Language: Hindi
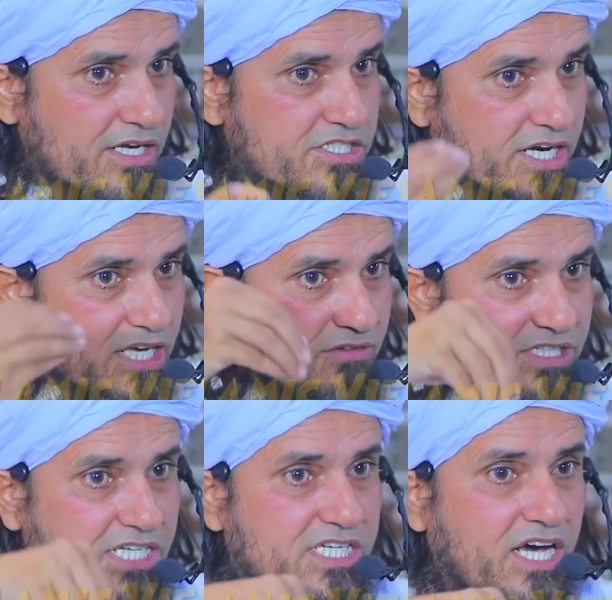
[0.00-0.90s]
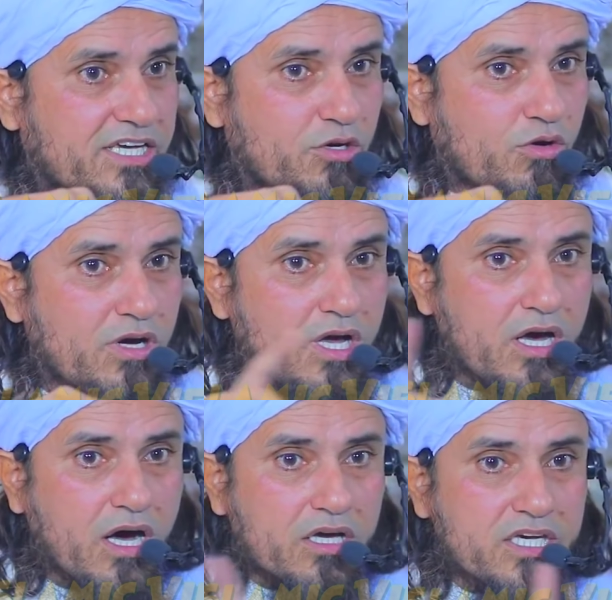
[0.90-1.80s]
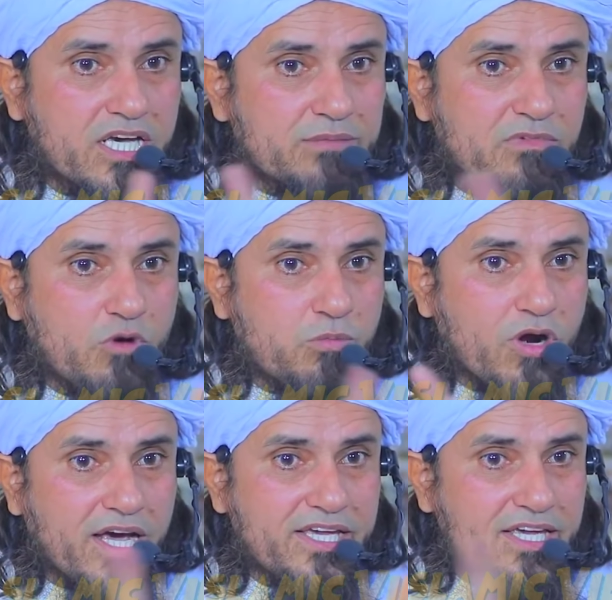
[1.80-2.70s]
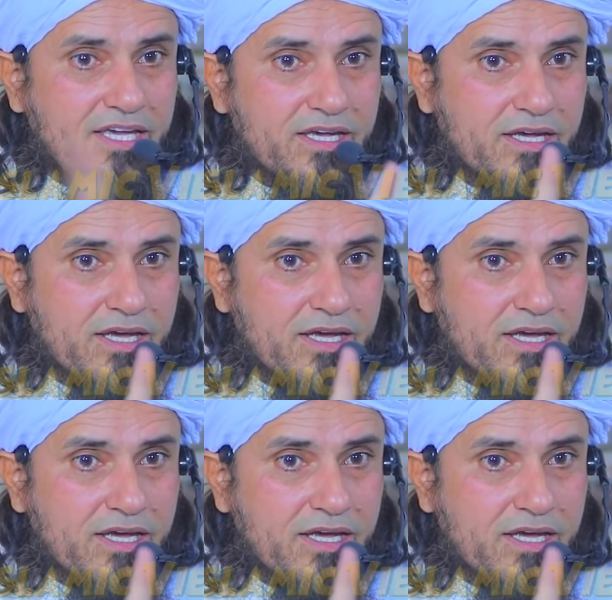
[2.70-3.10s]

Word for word: कल्चर की वजह से आई हो हकीकत में वो बुराई